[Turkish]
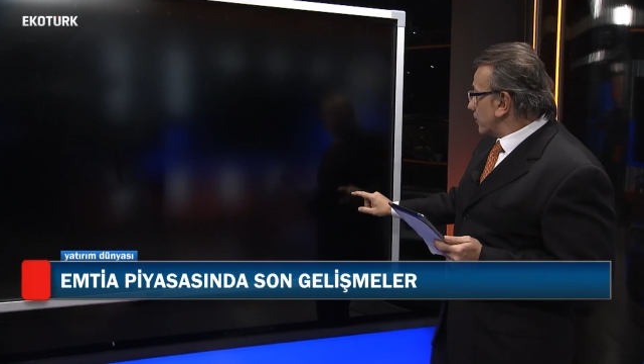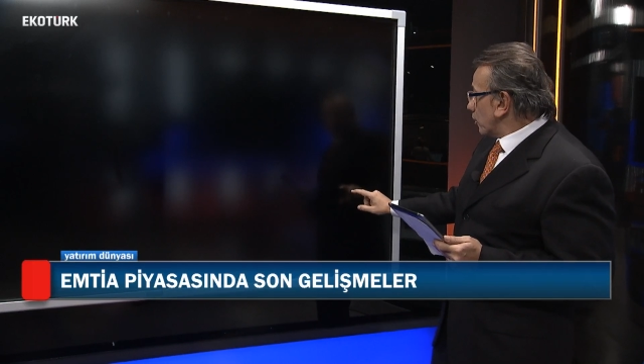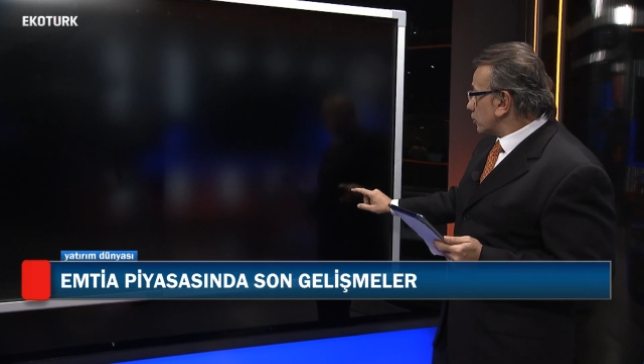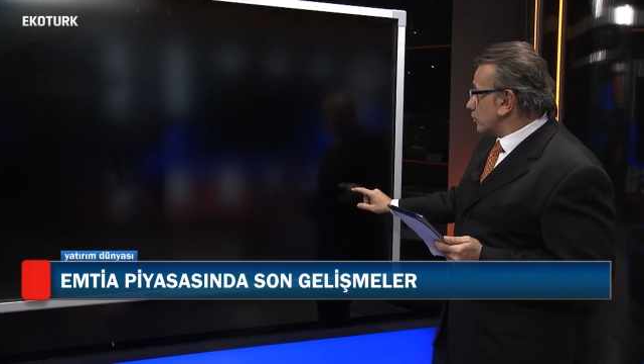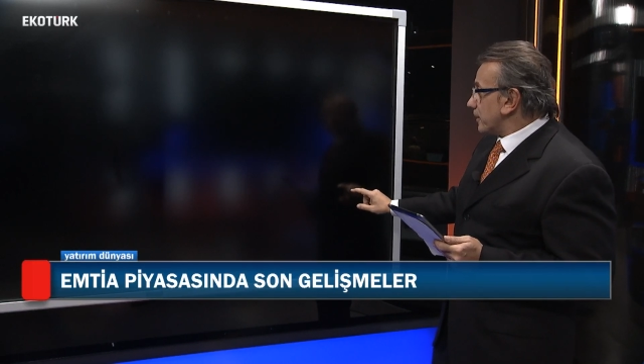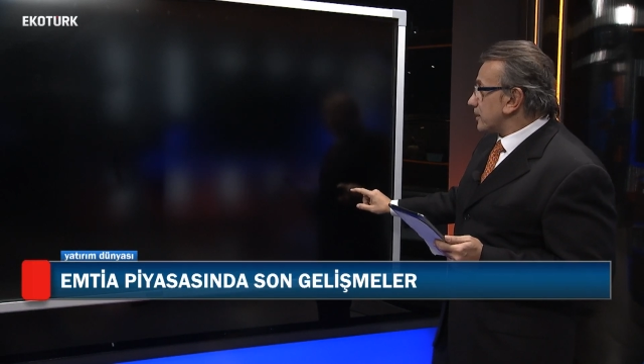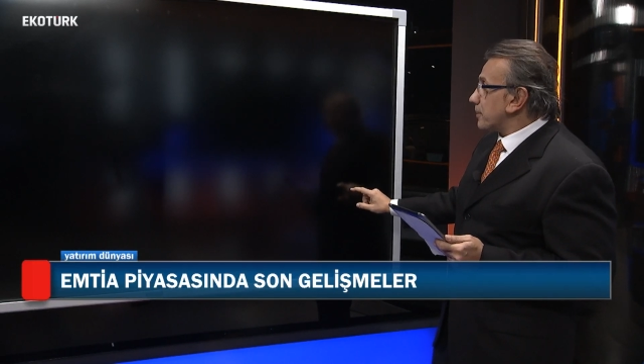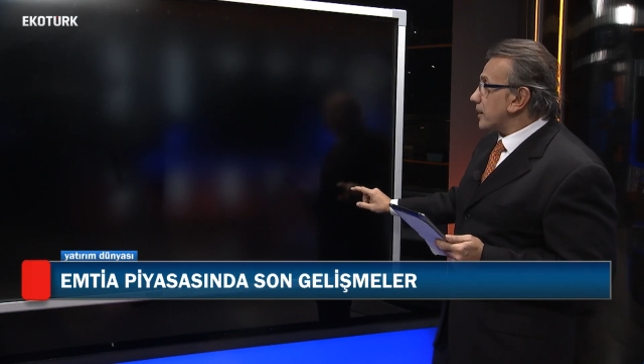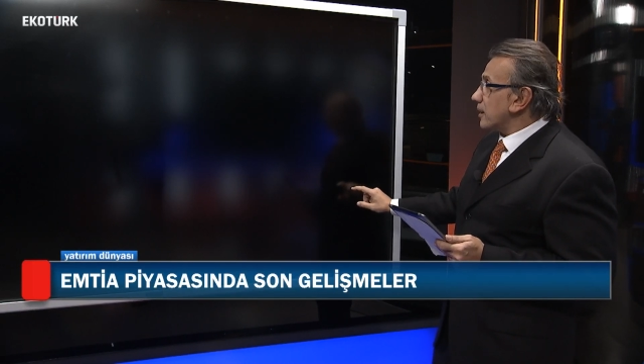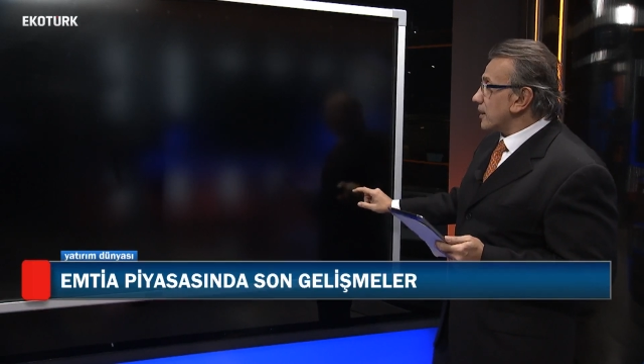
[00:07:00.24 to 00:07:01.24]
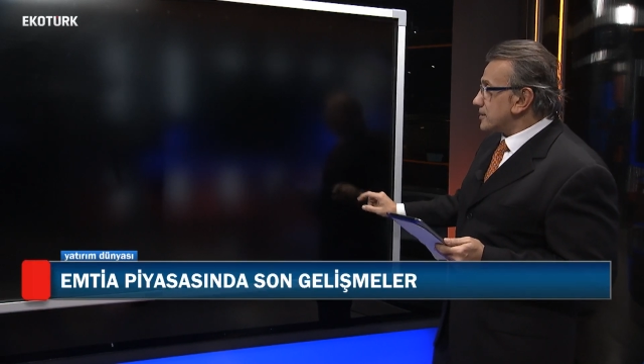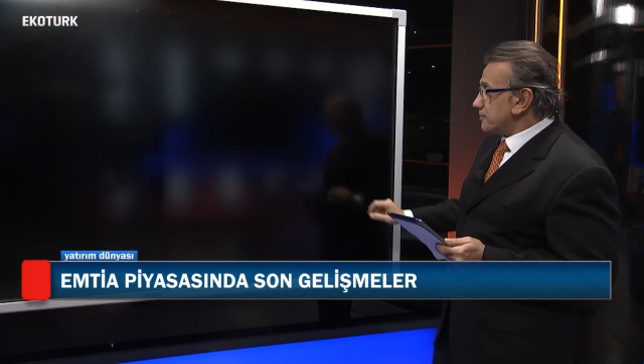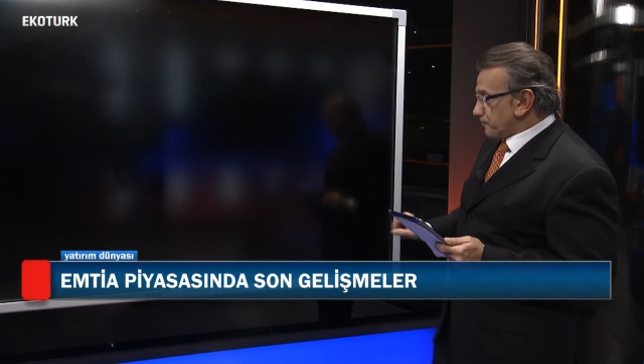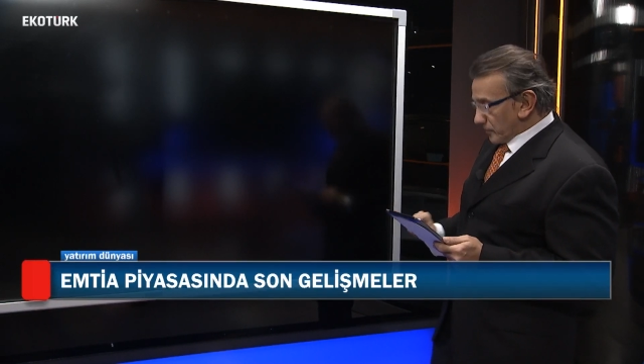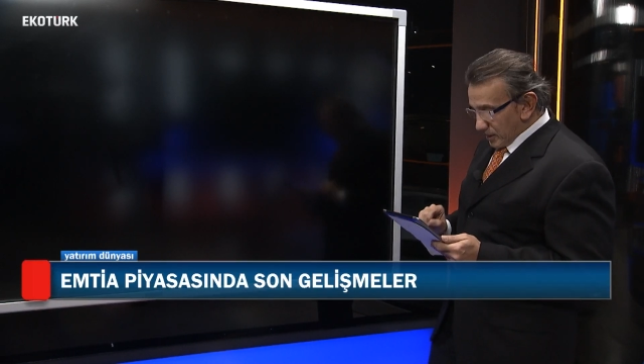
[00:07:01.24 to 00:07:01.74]
önemli olduğunu belirtmek
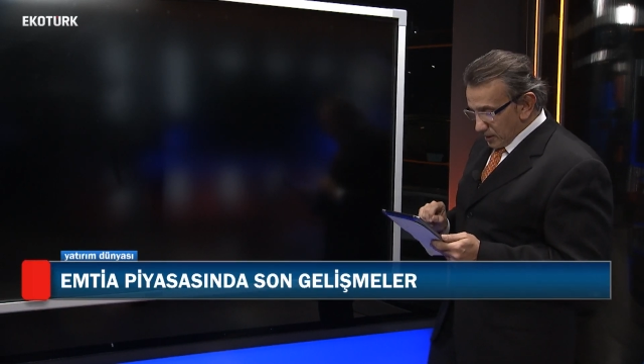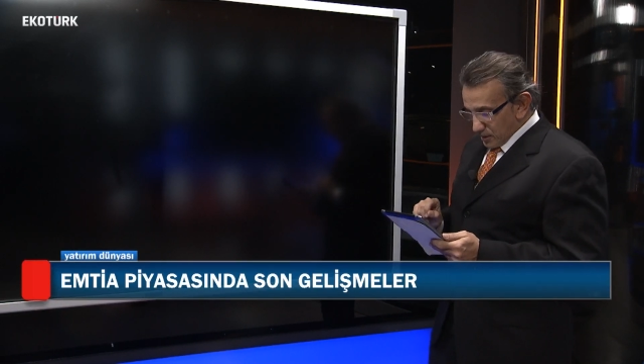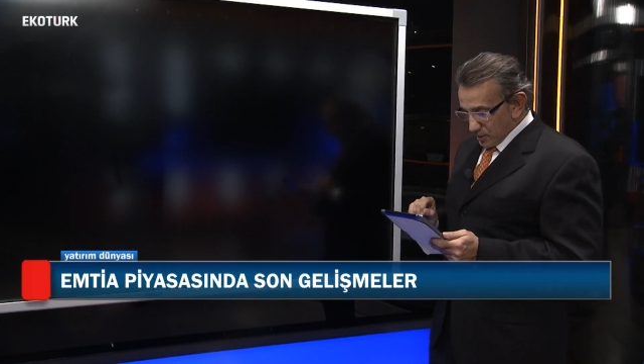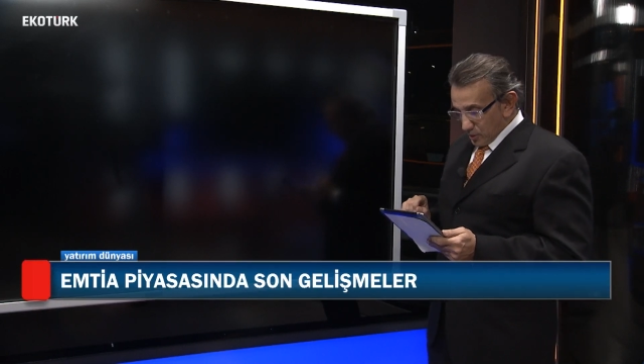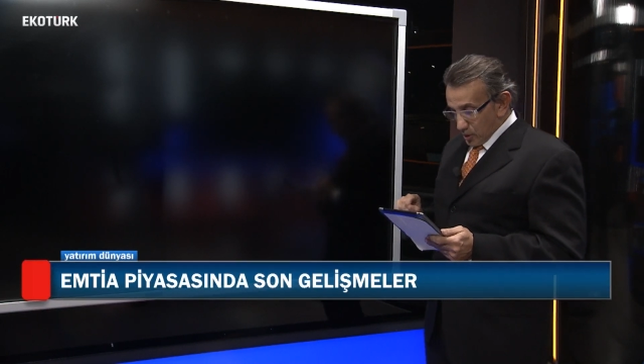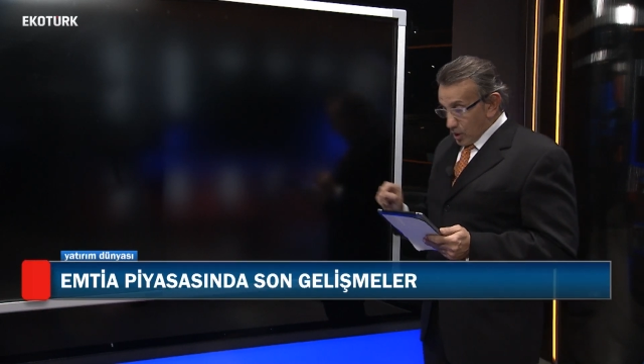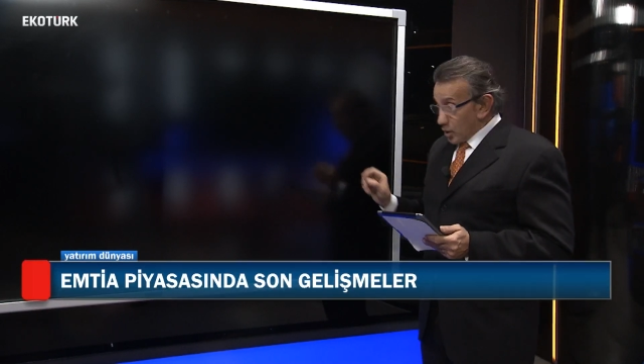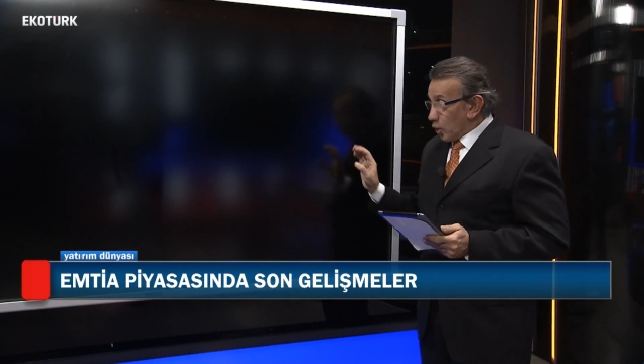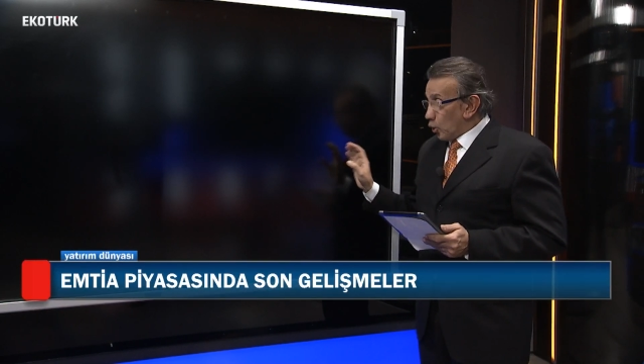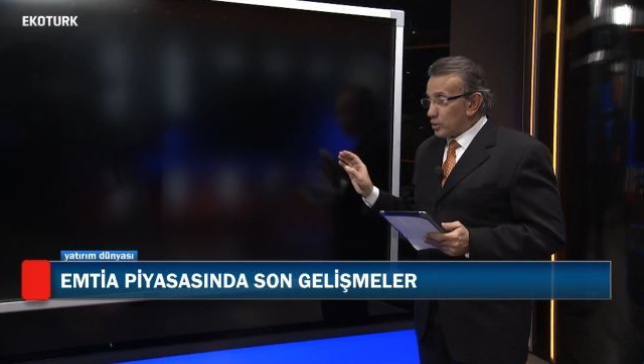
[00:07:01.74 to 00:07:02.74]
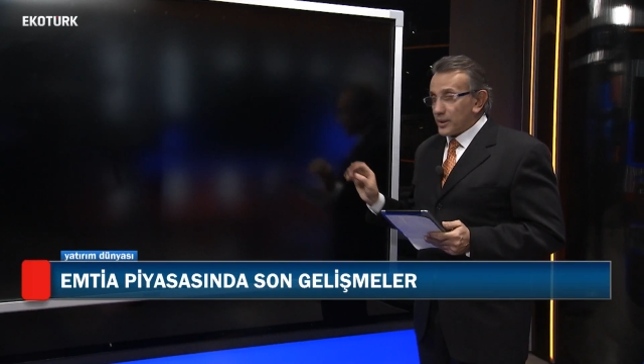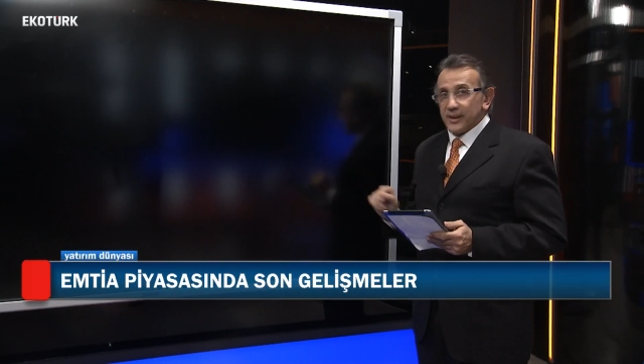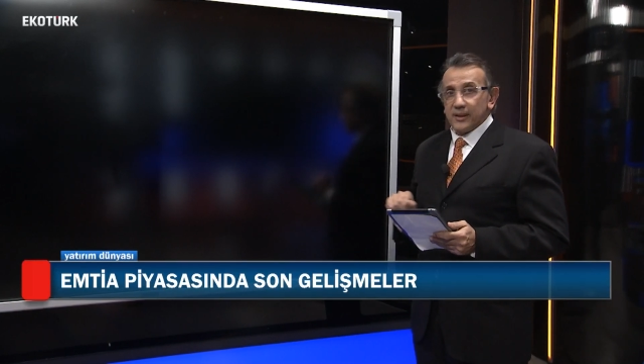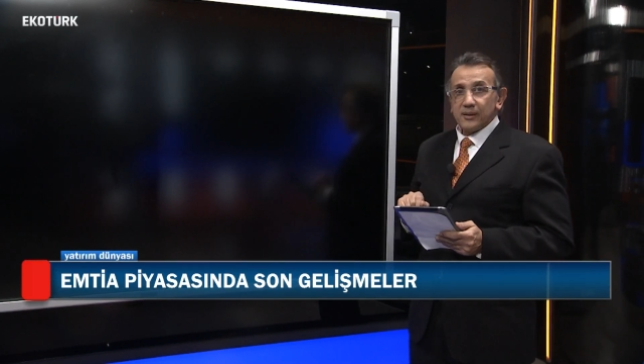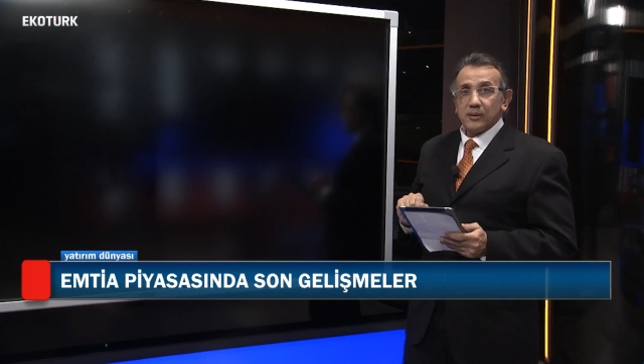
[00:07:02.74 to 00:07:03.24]
lazım. E,
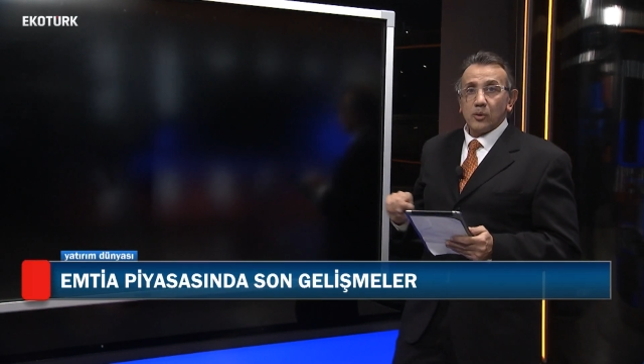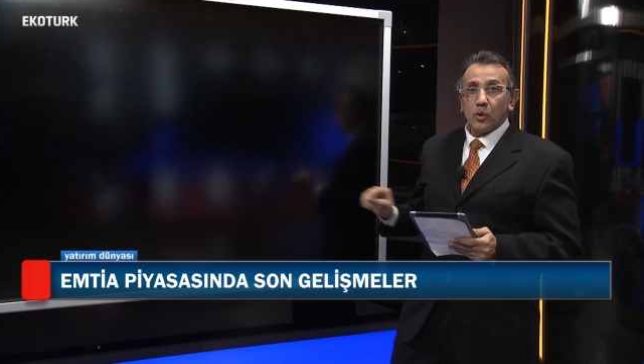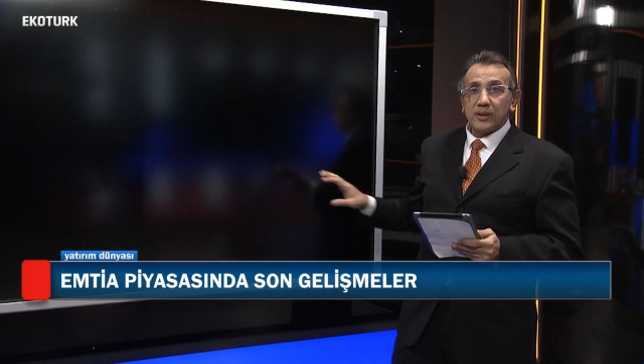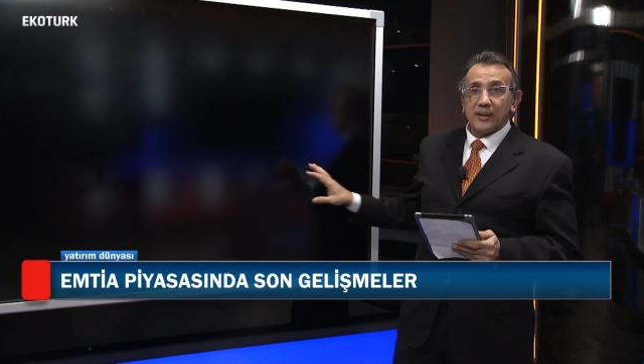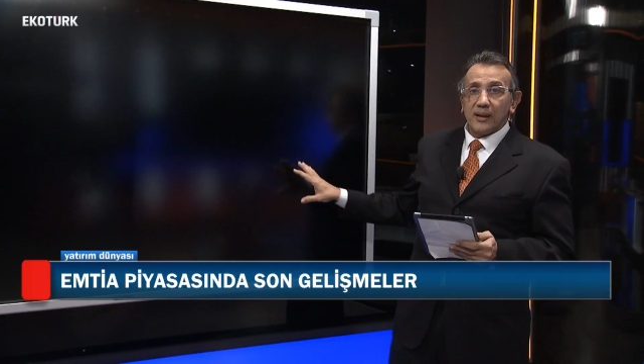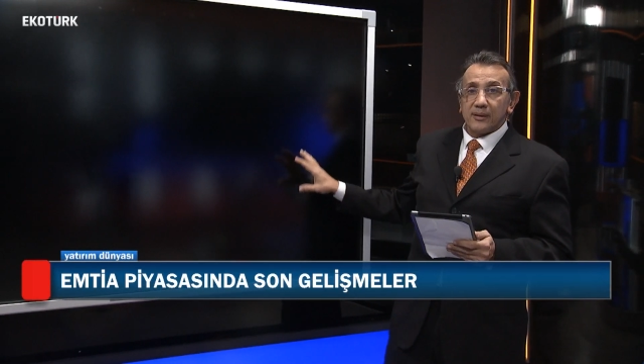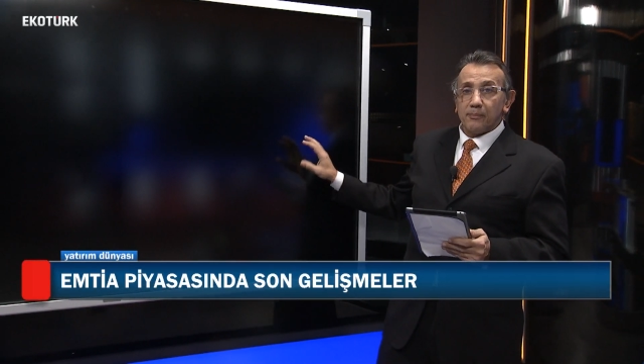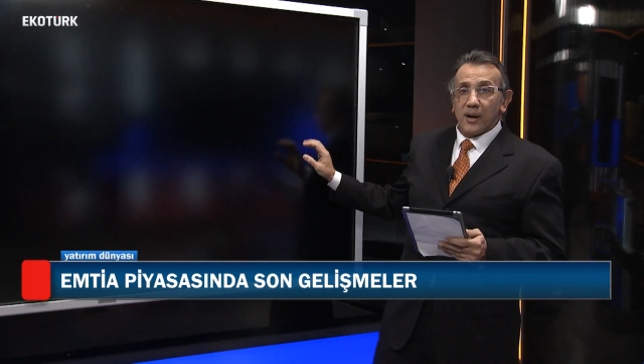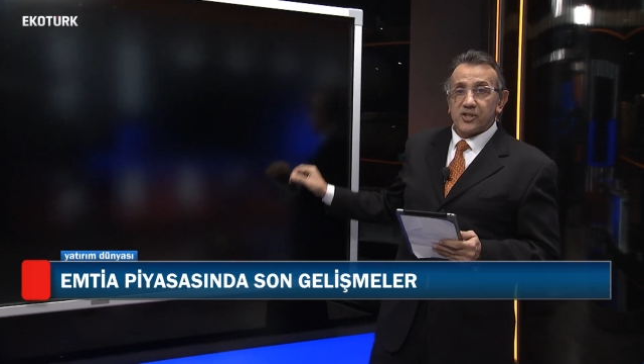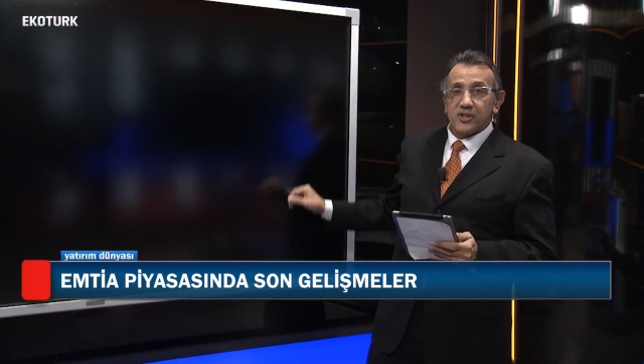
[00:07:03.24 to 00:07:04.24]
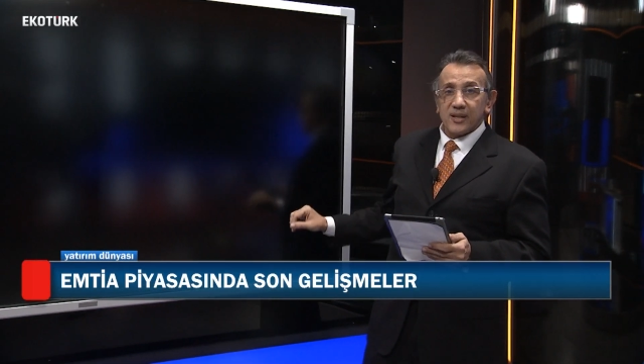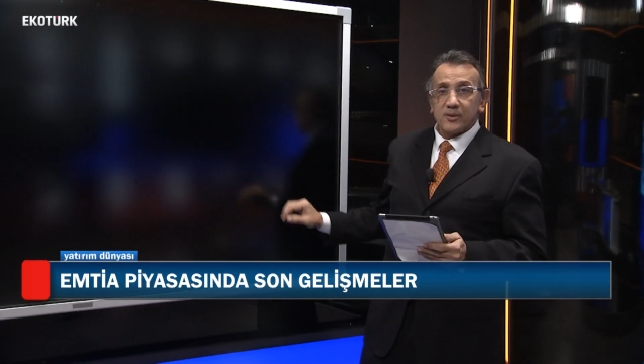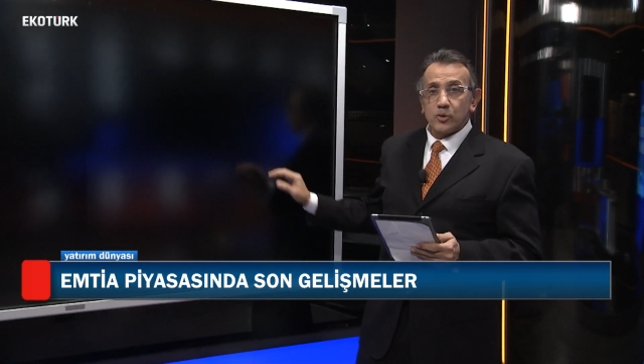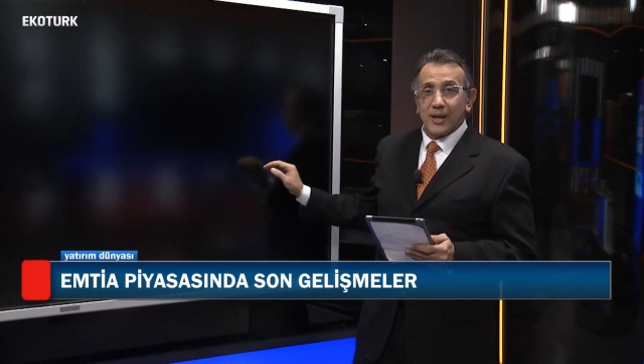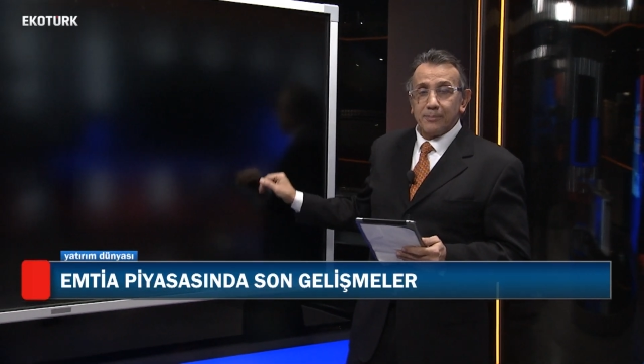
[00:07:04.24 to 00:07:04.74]
oradaki noktadan
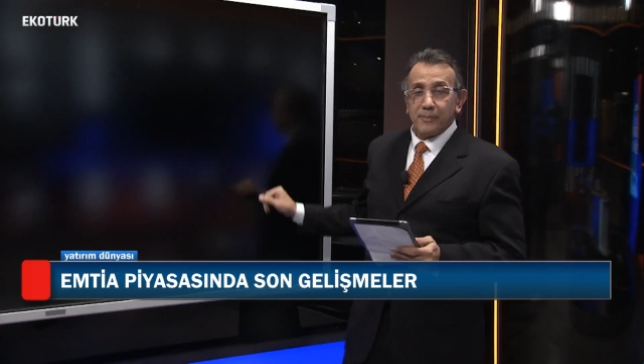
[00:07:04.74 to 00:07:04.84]
başlayan